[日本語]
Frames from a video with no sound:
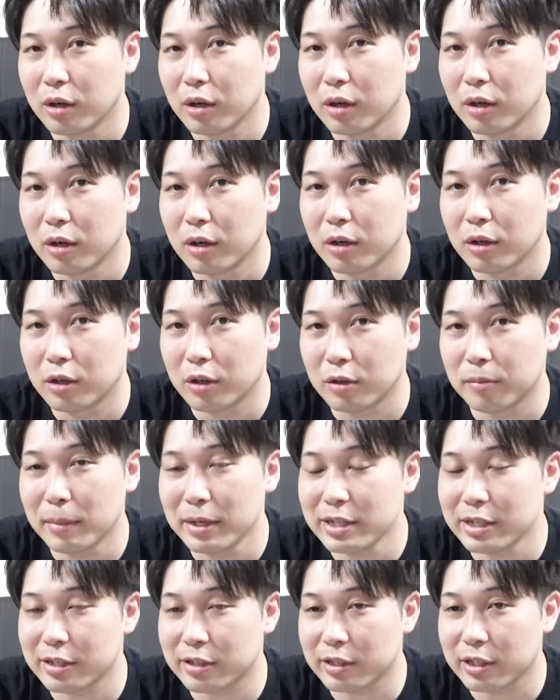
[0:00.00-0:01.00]
うん。まあ、
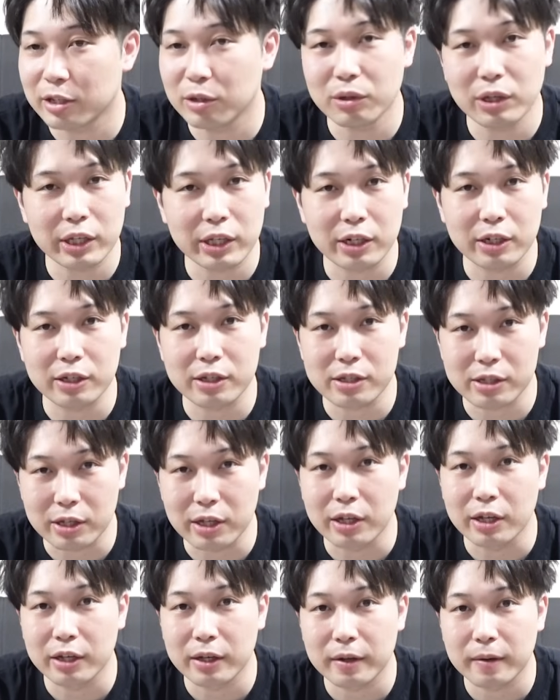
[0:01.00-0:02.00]
マジで隙のないキャラです
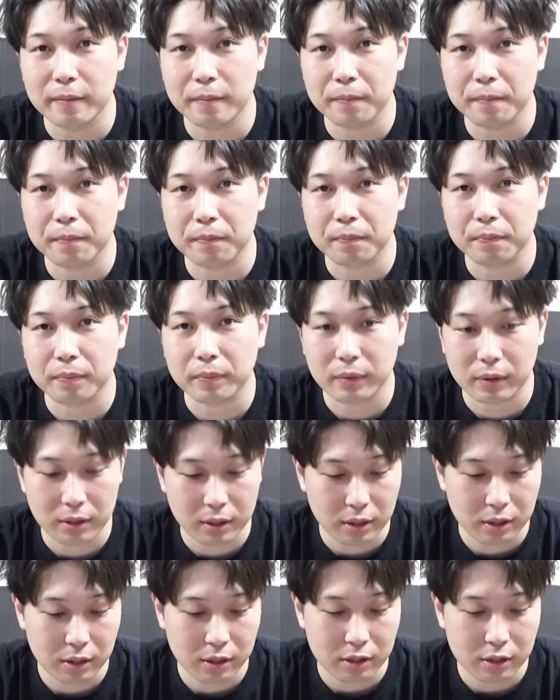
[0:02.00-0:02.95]
ね。素晴らしい。